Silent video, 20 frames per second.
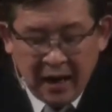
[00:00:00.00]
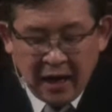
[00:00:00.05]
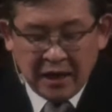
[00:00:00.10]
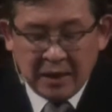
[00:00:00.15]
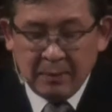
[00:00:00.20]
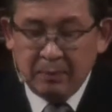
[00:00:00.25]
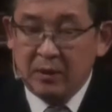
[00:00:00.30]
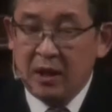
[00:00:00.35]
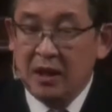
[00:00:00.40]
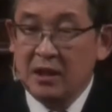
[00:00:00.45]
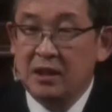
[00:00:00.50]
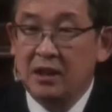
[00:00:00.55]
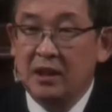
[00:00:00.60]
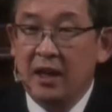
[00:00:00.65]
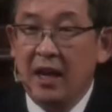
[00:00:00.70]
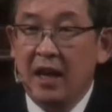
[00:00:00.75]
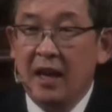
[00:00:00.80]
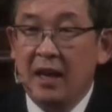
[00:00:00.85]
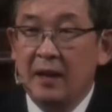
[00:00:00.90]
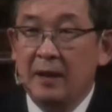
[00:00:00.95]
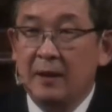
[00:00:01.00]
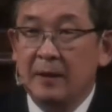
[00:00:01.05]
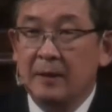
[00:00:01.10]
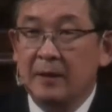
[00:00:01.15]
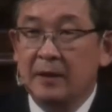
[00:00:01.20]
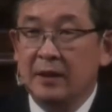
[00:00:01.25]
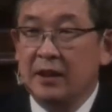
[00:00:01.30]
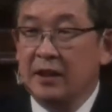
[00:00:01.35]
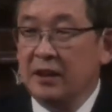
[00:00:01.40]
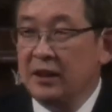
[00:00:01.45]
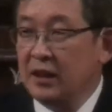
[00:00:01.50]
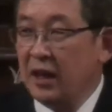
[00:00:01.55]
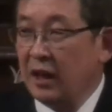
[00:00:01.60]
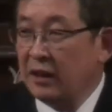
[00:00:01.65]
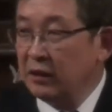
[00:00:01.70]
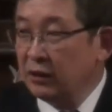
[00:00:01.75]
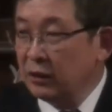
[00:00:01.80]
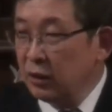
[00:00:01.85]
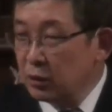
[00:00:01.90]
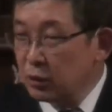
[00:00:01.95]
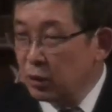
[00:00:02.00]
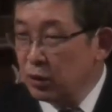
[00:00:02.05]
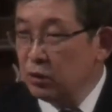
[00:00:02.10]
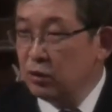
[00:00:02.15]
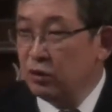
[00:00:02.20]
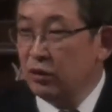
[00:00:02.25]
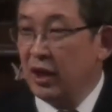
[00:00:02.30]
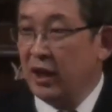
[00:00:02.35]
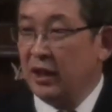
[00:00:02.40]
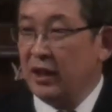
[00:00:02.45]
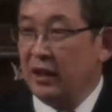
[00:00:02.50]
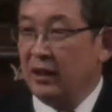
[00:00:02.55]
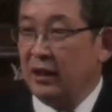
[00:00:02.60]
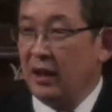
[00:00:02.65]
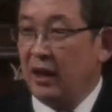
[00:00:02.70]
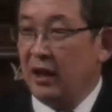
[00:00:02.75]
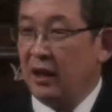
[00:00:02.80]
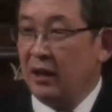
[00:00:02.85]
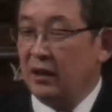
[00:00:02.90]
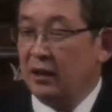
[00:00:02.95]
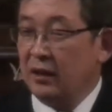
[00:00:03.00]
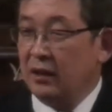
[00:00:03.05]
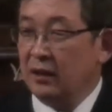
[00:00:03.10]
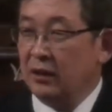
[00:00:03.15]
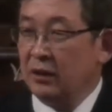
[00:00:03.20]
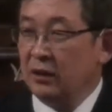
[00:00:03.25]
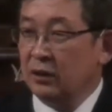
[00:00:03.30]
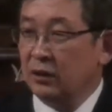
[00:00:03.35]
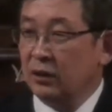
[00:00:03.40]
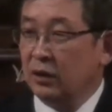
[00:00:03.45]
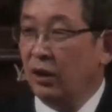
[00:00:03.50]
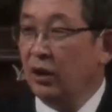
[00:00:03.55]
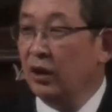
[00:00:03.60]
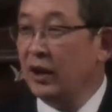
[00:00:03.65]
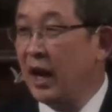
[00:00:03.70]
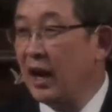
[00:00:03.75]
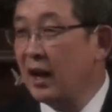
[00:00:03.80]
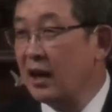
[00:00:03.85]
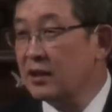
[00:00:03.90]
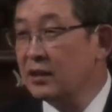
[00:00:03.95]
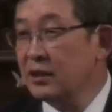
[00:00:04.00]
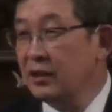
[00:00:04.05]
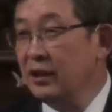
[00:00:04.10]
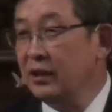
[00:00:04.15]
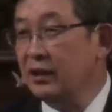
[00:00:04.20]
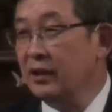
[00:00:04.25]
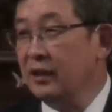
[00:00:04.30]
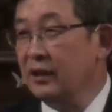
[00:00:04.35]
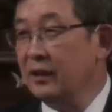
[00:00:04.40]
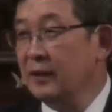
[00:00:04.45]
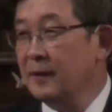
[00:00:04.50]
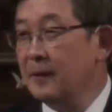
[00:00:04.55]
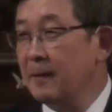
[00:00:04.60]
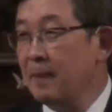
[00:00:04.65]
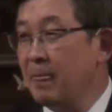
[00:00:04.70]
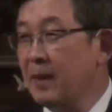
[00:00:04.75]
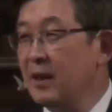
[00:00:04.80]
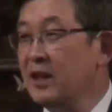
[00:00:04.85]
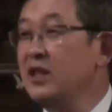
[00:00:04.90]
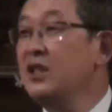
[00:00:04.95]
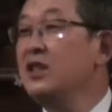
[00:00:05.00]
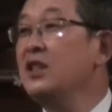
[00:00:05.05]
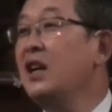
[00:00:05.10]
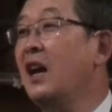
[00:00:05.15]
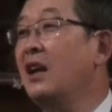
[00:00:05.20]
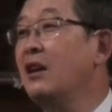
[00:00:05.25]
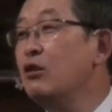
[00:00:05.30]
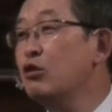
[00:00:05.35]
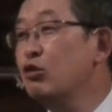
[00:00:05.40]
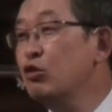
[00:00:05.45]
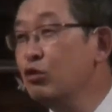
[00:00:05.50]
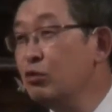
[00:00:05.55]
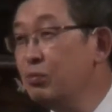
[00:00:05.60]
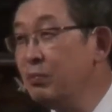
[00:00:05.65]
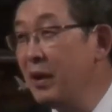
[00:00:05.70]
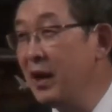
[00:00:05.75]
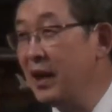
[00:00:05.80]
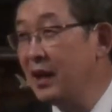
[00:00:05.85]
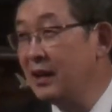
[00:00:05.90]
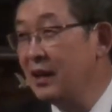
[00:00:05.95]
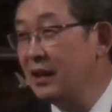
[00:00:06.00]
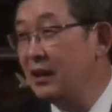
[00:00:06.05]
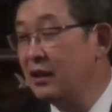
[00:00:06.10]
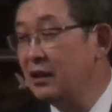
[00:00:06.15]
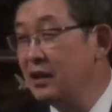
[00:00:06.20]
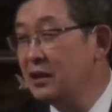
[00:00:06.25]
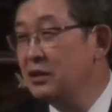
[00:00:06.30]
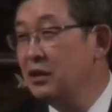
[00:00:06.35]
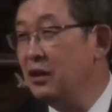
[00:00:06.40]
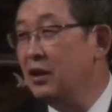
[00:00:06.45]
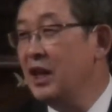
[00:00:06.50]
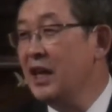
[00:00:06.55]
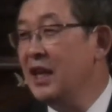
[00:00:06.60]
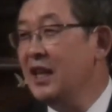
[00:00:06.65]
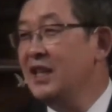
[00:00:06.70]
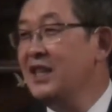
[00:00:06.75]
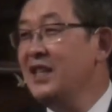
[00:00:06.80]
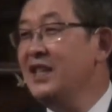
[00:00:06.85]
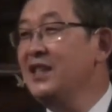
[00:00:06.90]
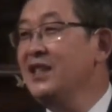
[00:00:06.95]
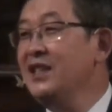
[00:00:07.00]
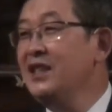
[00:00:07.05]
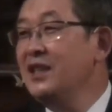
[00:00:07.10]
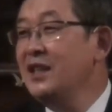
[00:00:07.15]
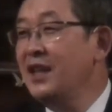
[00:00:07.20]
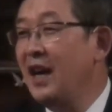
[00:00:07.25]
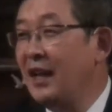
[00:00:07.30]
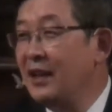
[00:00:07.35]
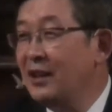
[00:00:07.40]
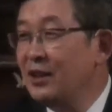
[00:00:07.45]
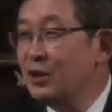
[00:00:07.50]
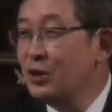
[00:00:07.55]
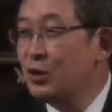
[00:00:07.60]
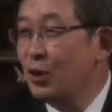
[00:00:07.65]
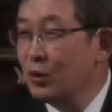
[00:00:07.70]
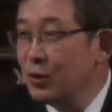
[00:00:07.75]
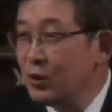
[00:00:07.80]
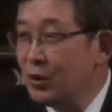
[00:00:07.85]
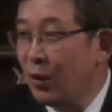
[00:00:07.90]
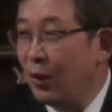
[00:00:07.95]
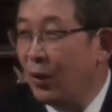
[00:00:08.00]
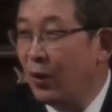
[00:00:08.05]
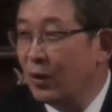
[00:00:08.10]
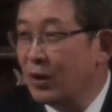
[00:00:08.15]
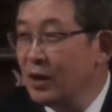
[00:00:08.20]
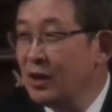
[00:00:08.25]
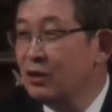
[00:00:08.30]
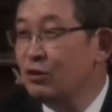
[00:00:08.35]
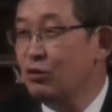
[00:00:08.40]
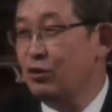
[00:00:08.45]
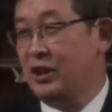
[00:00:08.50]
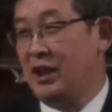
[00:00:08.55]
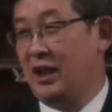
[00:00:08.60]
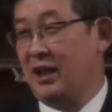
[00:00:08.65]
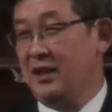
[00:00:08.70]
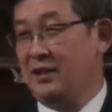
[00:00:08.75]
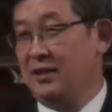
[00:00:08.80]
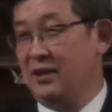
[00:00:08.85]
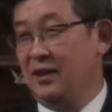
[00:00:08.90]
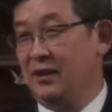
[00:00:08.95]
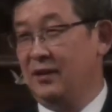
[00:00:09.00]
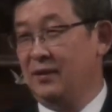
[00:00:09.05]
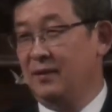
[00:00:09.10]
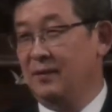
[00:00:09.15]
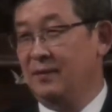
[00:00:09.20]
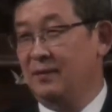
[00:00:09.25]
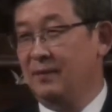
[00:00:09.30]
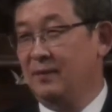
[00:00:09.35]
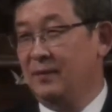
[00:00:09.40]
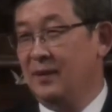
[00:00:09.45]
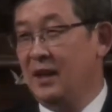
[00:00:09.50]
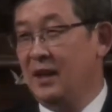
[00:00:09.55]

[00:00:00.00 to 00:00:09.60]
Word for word: 하나님 대신에 인간을 더 존중해야 된다. 더 나아가서는 인간을 숭배해야 된다. 그래서 인간 종교를 주창했어요.